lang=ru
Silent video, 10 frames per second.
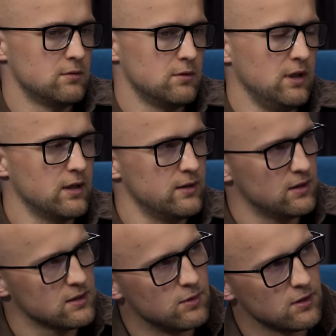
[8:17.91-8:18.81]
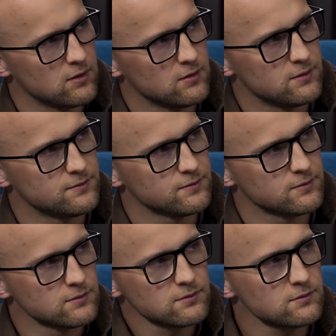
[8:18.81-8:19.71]
Не хотелось бы? Нет,
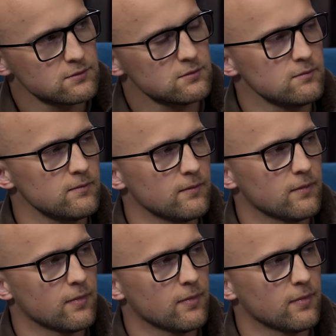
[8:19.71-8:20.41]
вообще нет.